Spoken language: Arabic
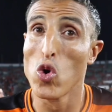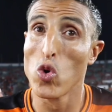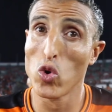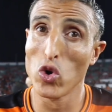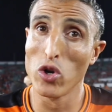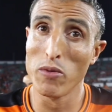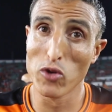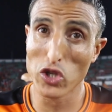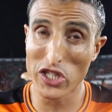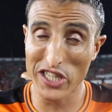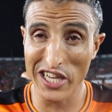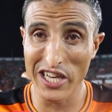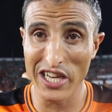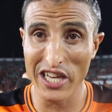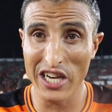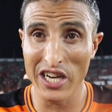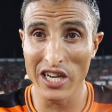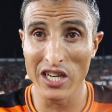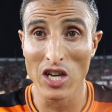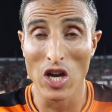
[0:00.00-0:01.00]

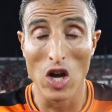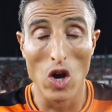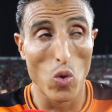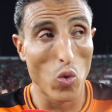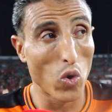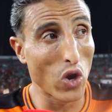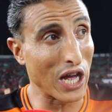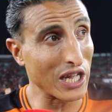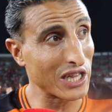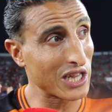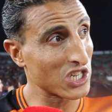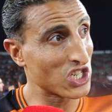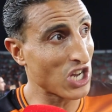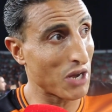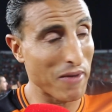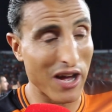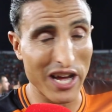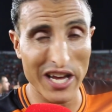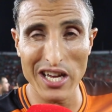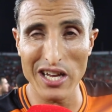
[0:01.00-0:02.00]
والمسيرين وهاد
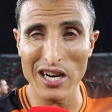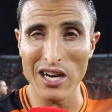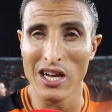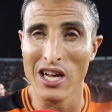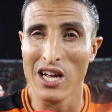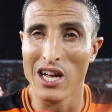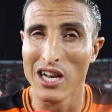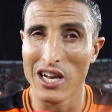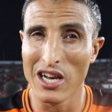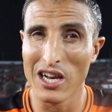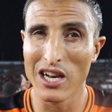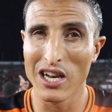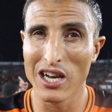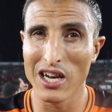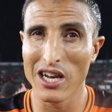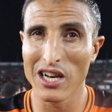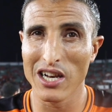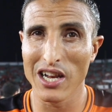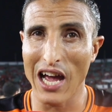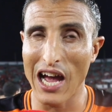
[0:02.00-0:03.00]
الجماهير
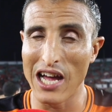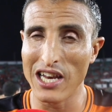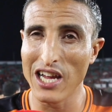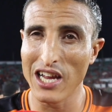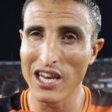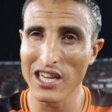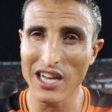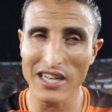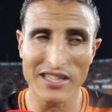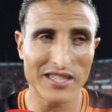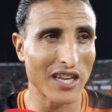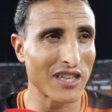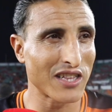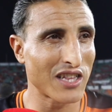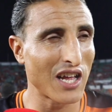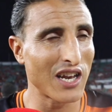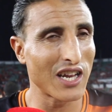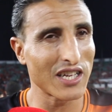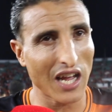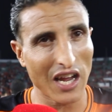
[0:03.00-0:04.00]
الغاليه اللي
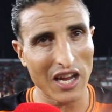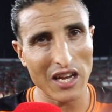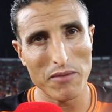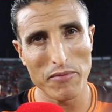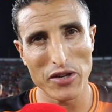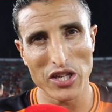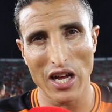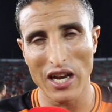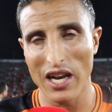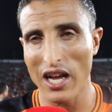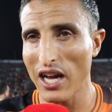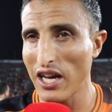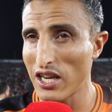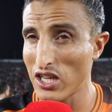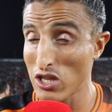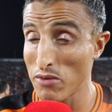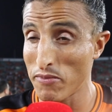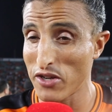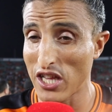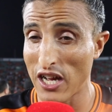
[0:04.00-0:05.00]
كتساندنا لا داخل الميدان لا
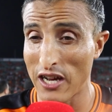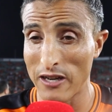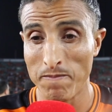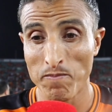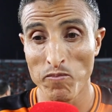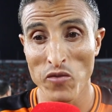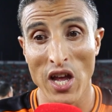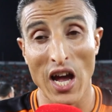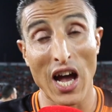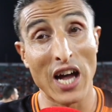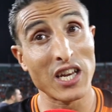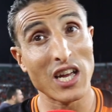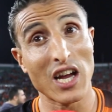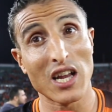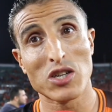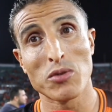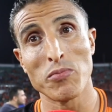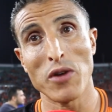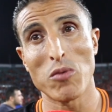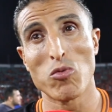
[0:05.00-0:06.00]
خارج الميدان هنيئا
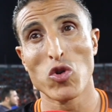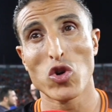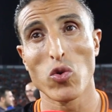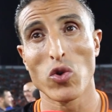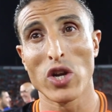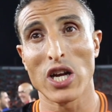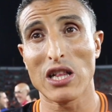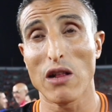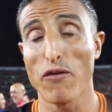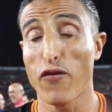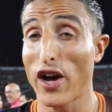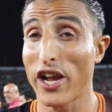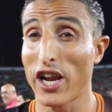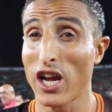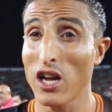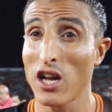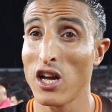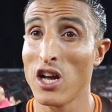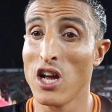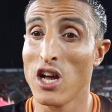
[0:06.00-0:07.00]
لجميع مكونات
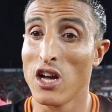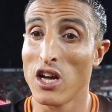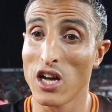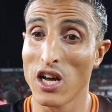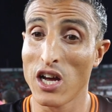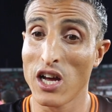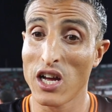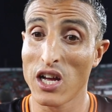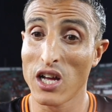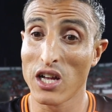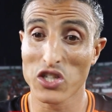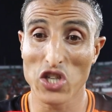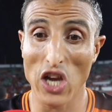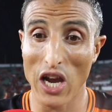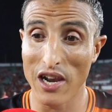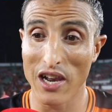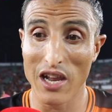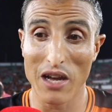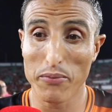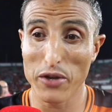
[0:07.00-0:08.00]
الفريق آه، ان
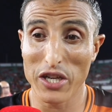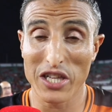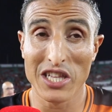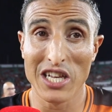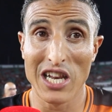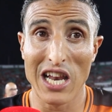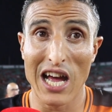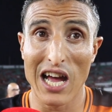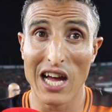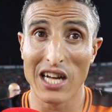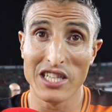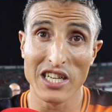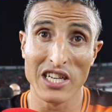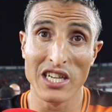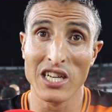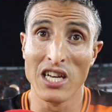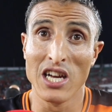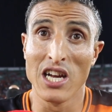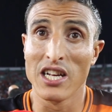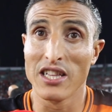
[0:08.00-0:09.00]
شاء الله باذن الله
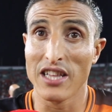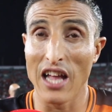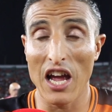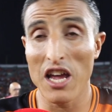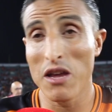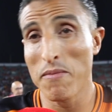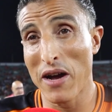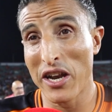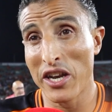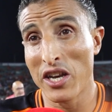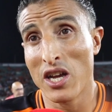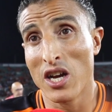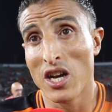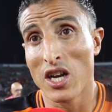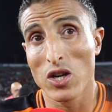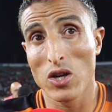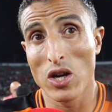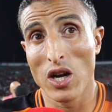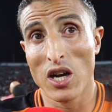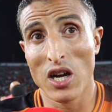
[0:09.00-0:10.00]
هذه دائما
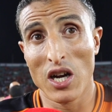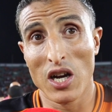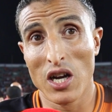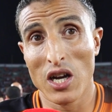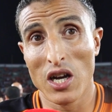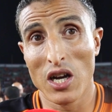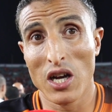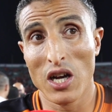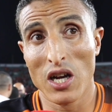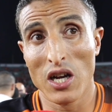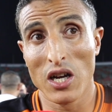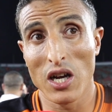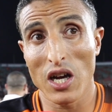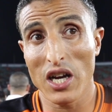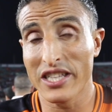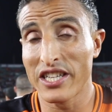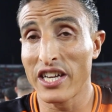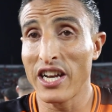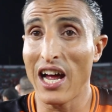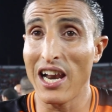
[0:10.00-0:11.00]
آه،
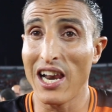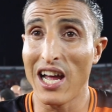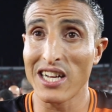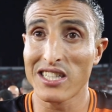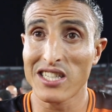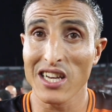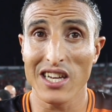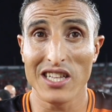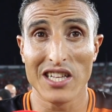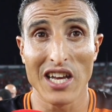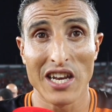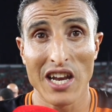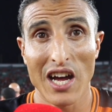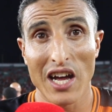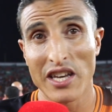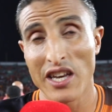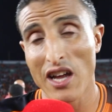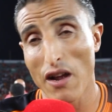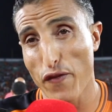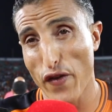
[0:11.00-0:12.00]
خدينا على العاتق ديالنا
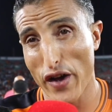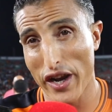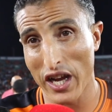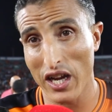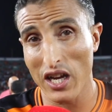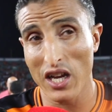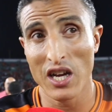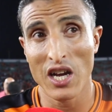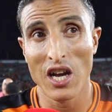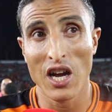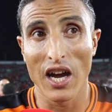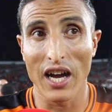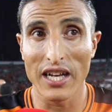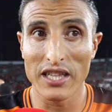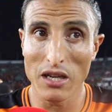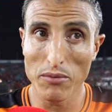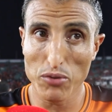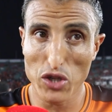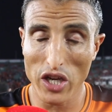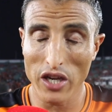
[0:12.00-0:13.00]
ان الفريق
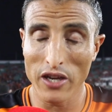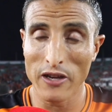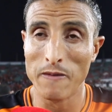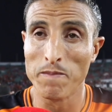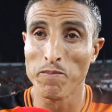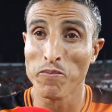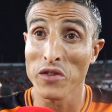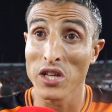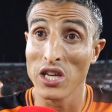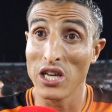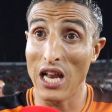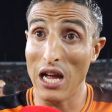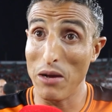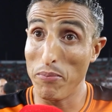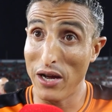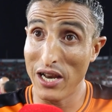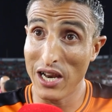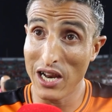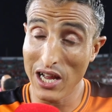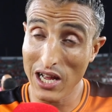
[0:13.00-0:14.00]
غادي يمشي
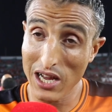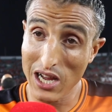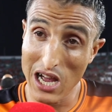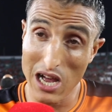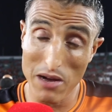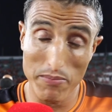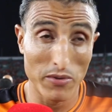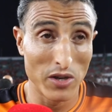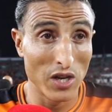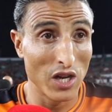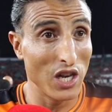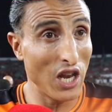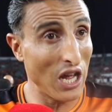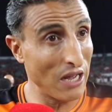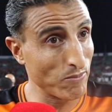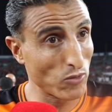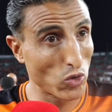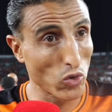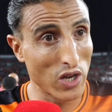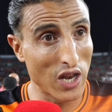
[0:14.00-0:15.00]
يلعب على الالقاب
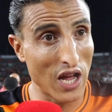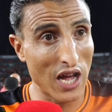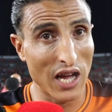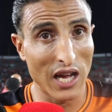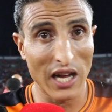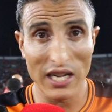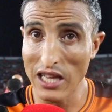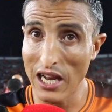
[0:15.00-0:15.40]
الحمد لله